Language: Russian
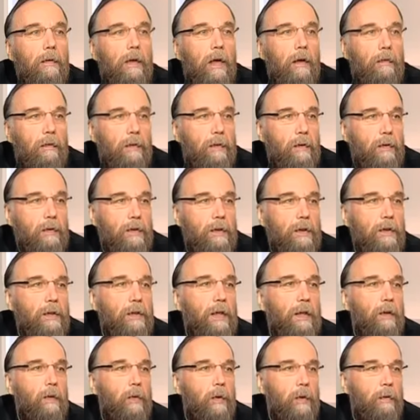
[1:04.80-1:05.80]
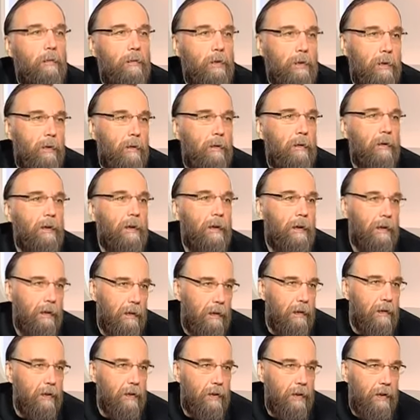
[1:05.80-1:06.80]
МГУ кафедру социологии и международных
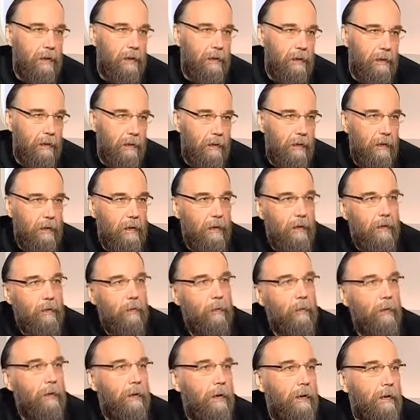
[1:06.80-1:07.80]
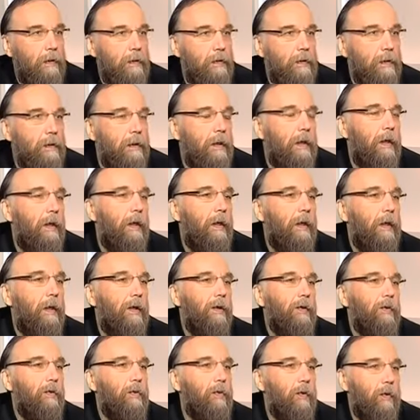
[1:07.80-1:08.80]
отношений, и у меня есть
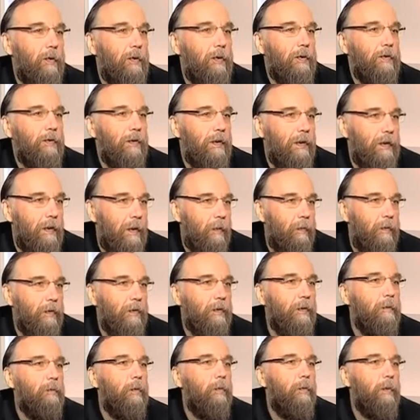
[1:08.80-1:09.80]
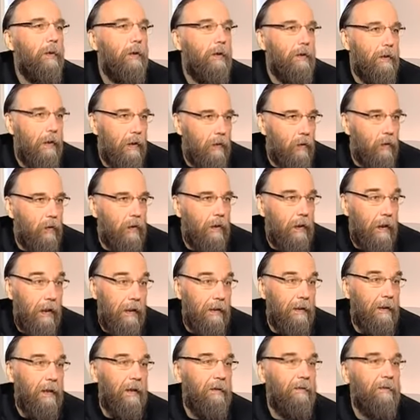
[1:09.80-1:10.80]
докторская написана по политологии
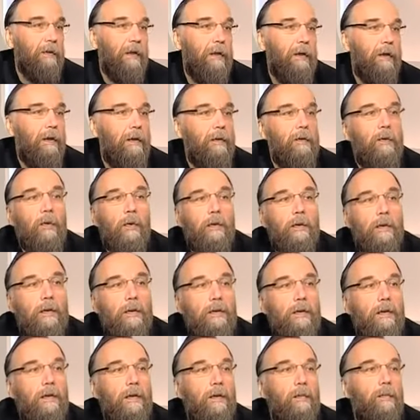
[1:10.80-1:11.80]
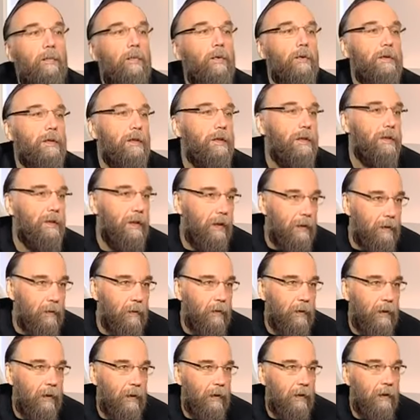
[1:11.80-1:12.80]
одна, а вторая докторская по
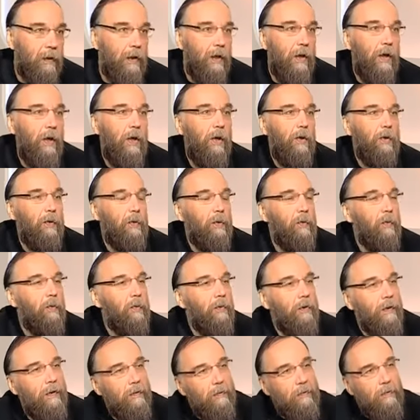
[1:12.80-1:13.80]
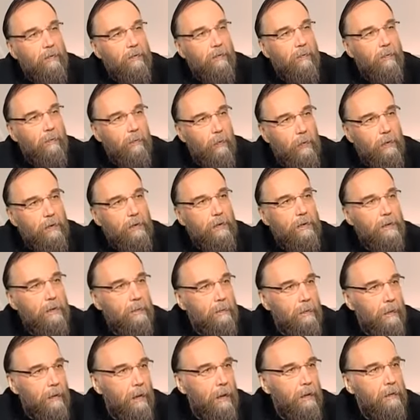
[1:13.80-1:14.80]
социологии, но ну, вот я больше
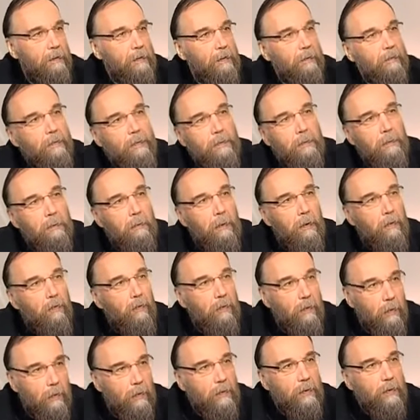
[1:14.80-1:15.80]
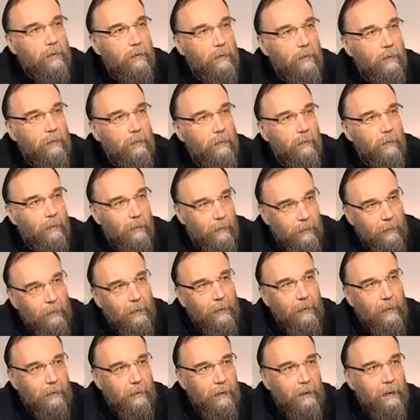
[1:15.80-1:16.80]
себя, конечно, воспринимаю философом
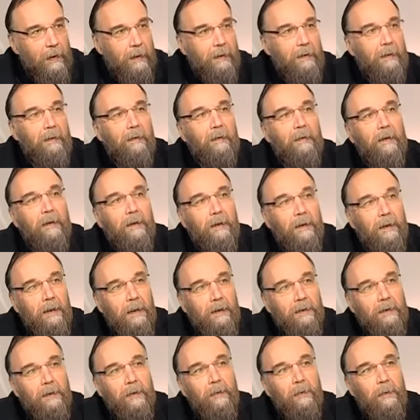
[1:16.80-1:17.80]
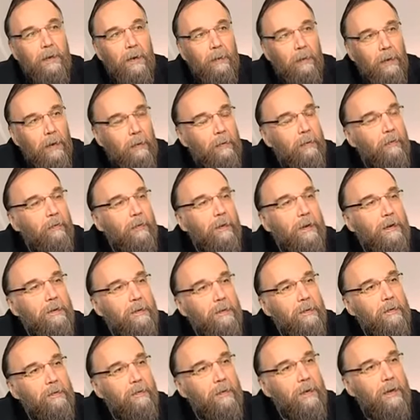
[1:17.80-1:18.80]
кандидат, кандидатская у меня была по
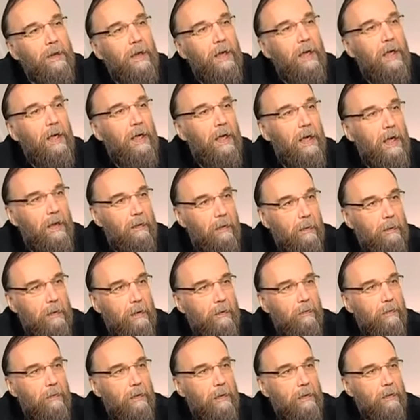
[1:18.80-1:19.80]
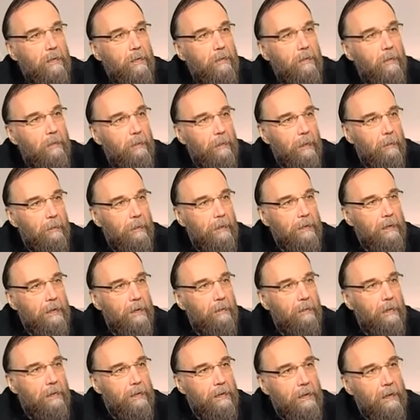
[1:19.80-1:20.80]
философии. И вообще философия мне
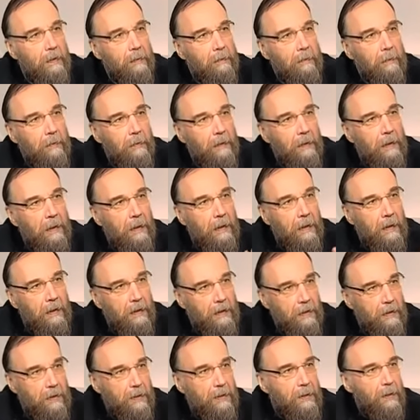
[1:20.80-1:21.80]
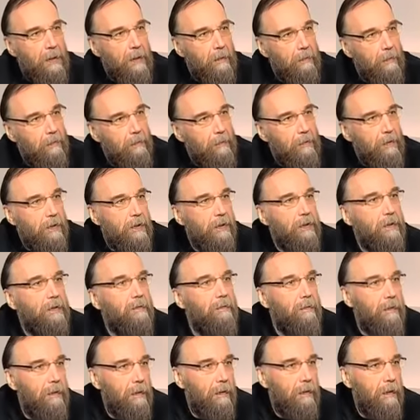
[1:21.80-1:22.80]
представляется такой исчерпывающей
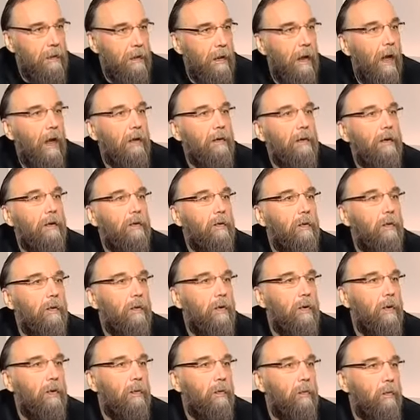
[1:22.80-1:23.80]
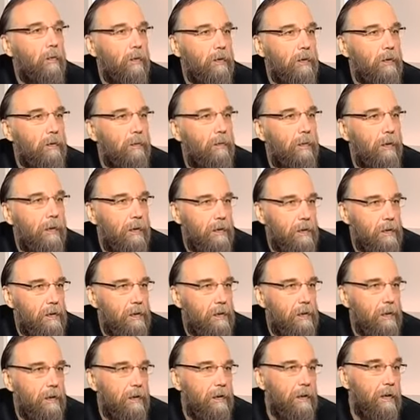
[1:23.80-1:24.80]
сферой, от которой можно
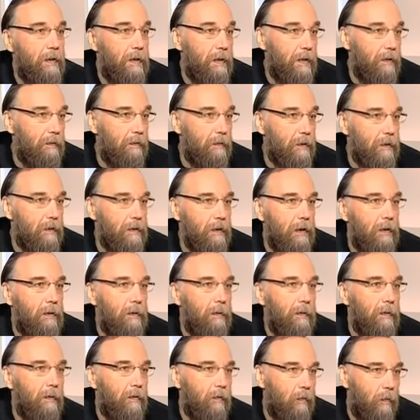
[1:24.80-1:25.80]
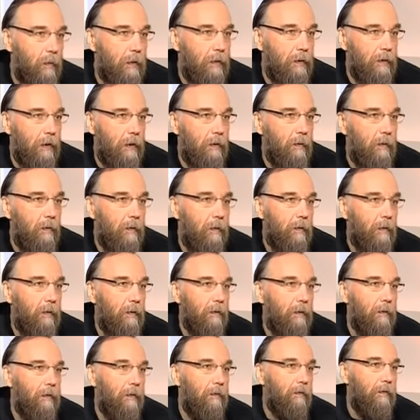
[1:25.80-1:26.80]
перейти и в социологию, и в
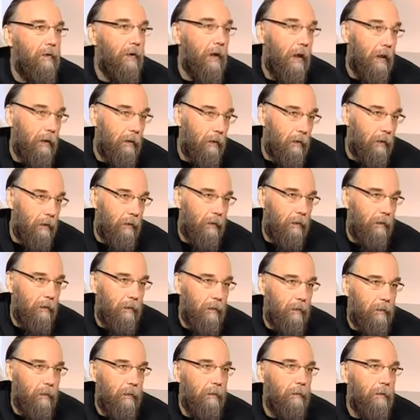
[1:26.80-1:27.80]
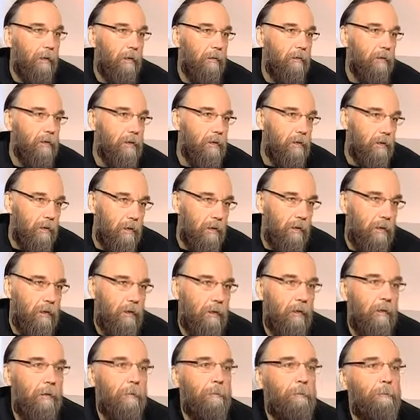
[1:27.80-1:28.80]
политологию, и в теологию, например, в
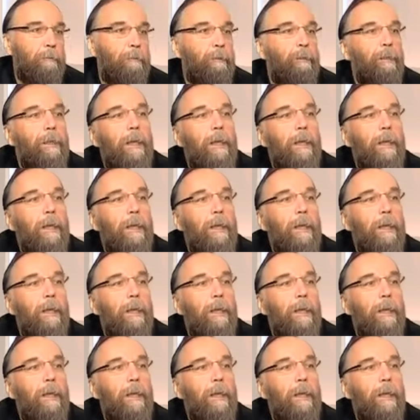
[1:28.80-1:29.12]
историю.